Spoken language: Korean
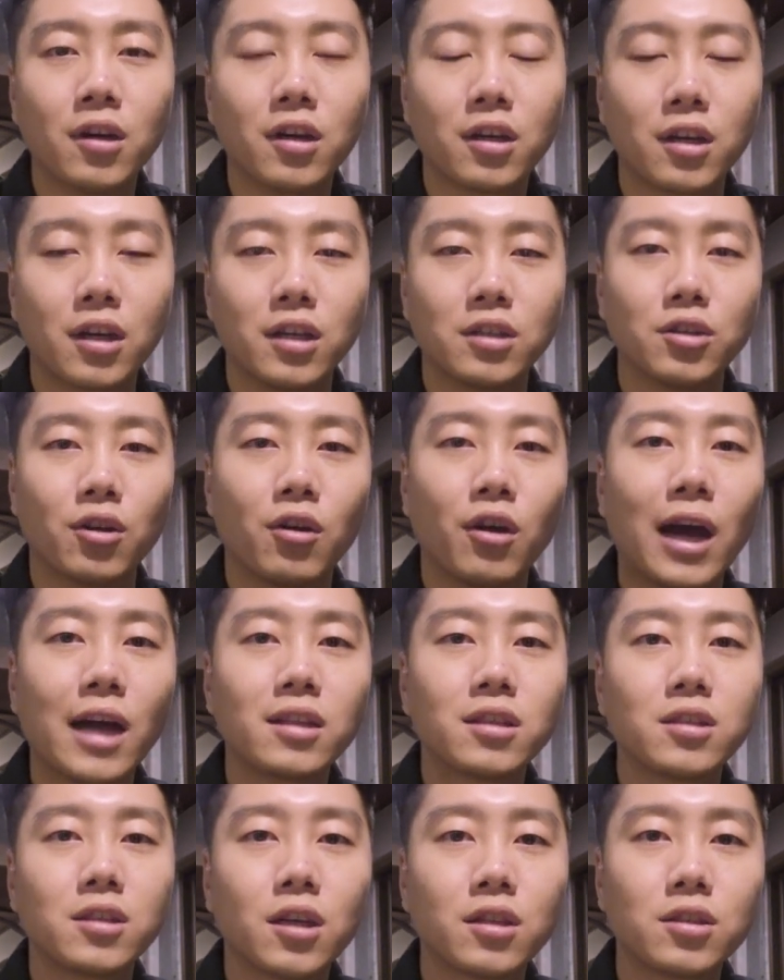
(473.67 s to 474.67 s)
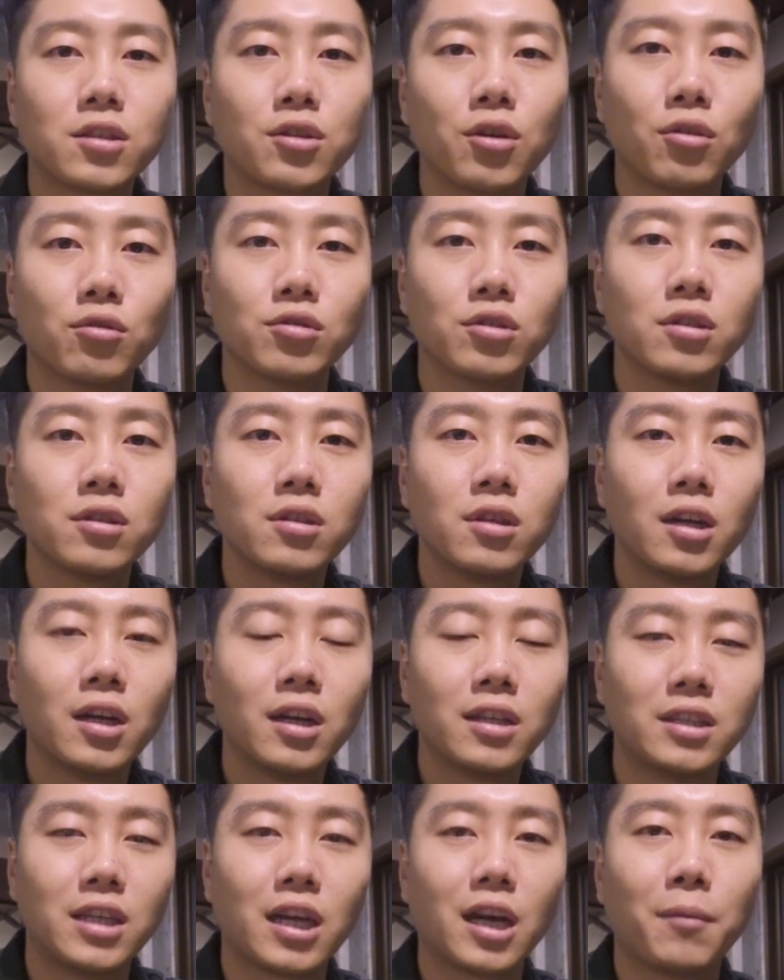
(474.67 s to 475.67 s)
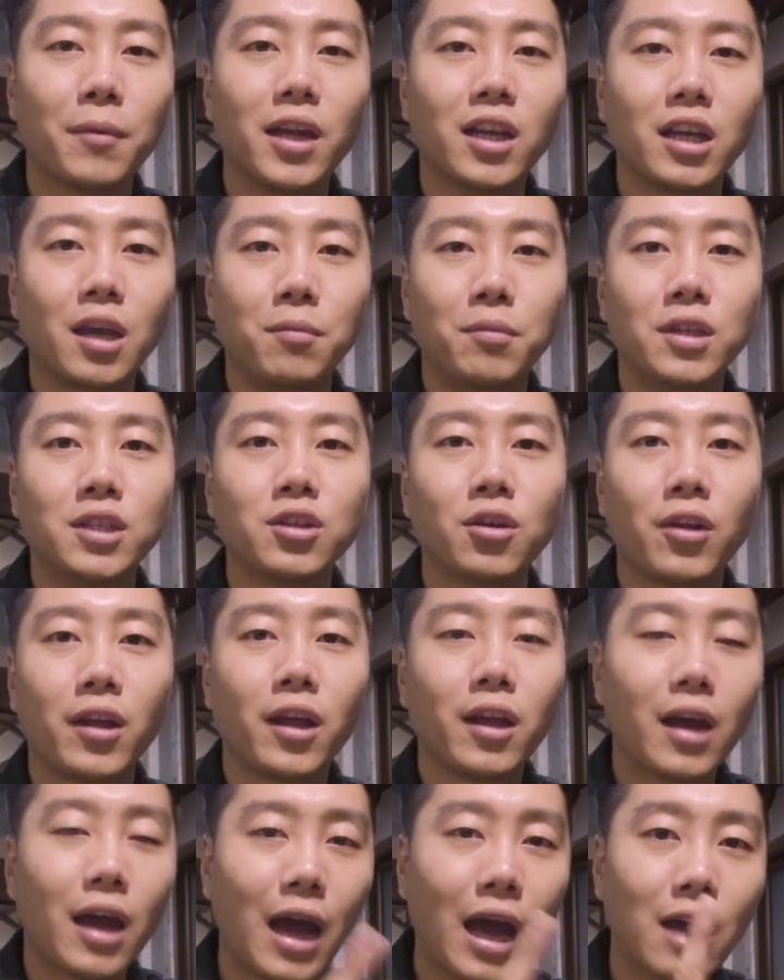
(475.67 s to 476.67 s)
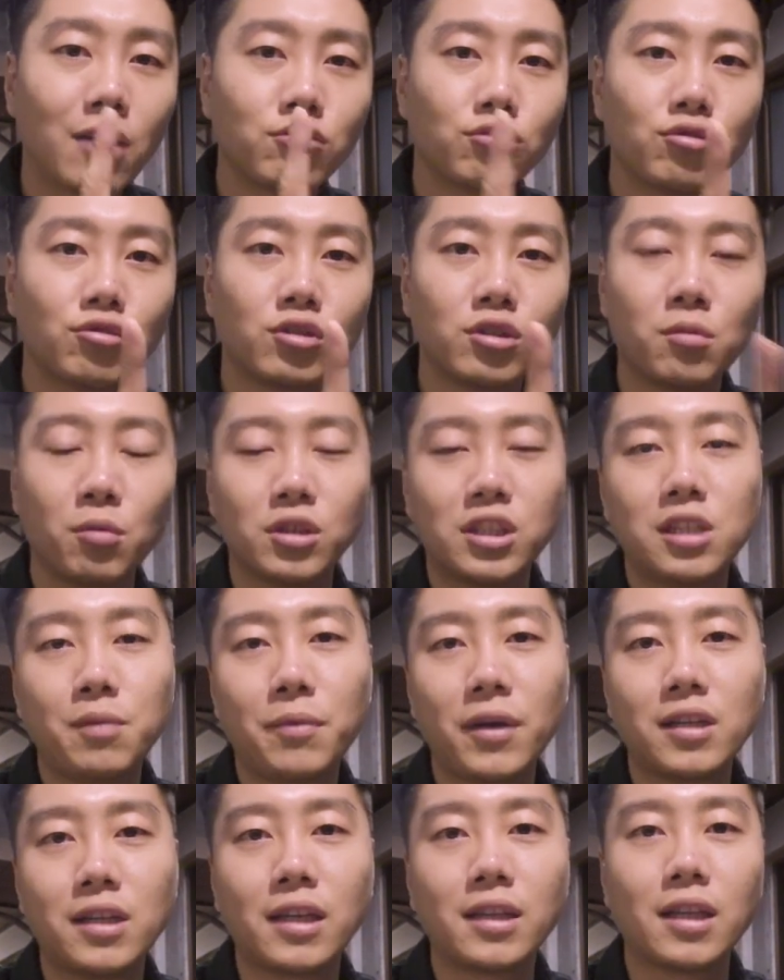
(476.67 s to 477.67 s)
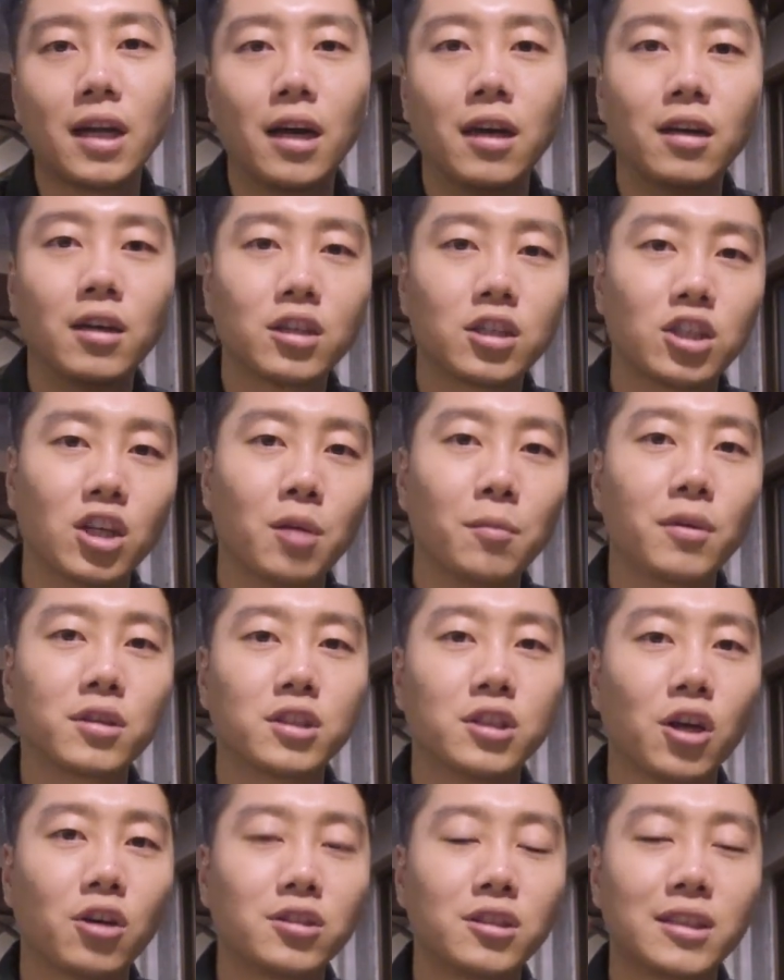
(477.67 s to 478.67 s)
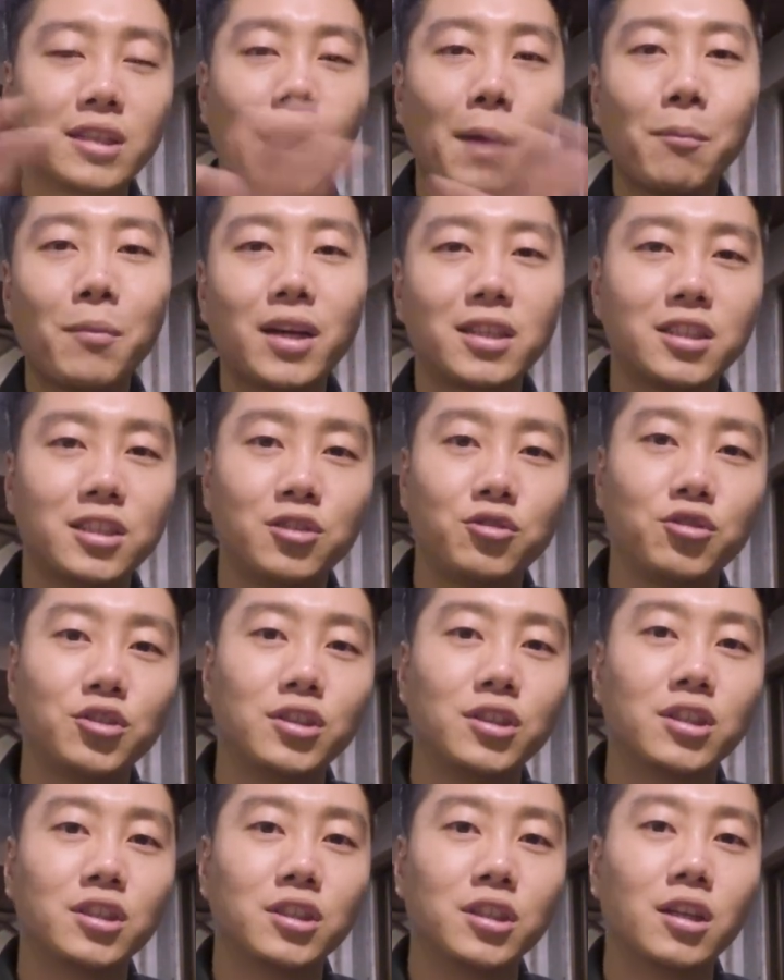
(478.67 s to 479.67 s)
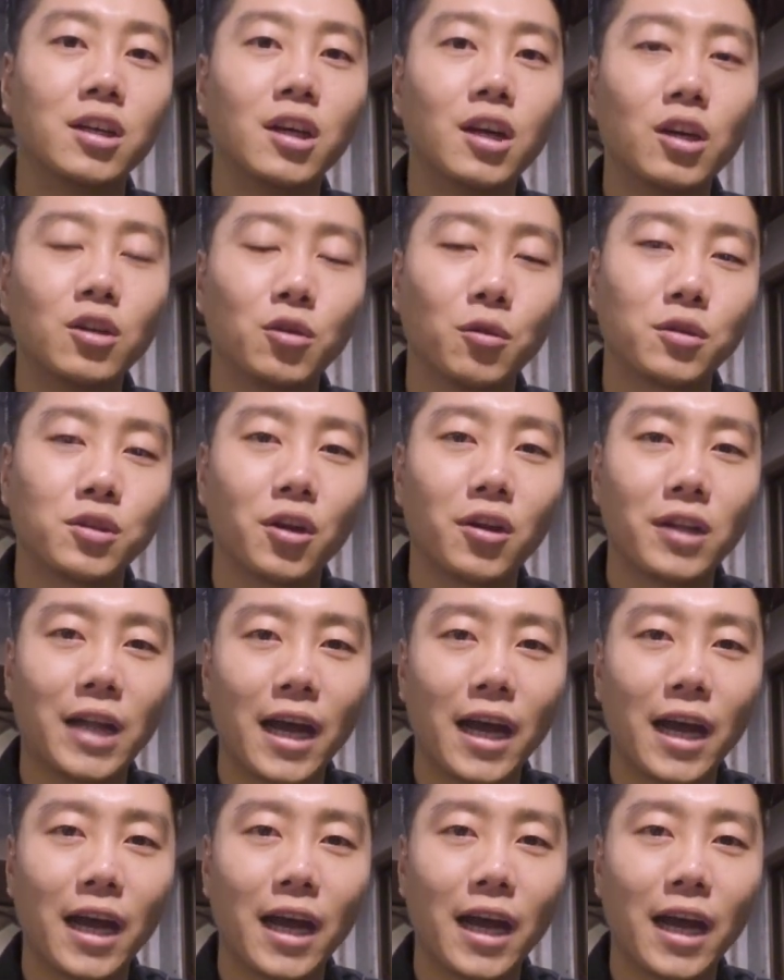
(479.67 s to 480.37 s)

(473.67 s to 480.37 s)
그래서 하트 같은 경우는 제가 만약에 미션에 하루를 뭐 실패를 했다 그러면 그것을 땜빵 칠 수 있는 좀 그런